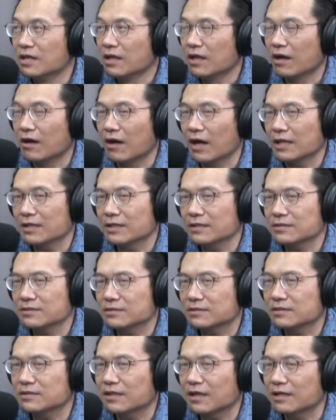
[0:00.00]
啊，咱
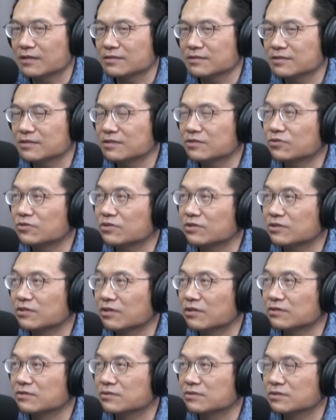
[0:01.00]
开始伫推
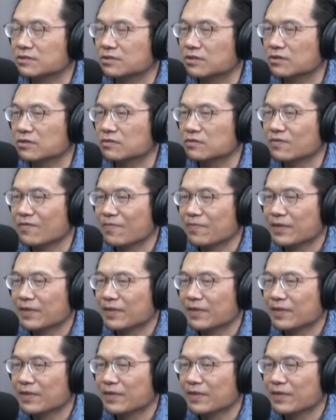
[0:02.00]
广，就是讲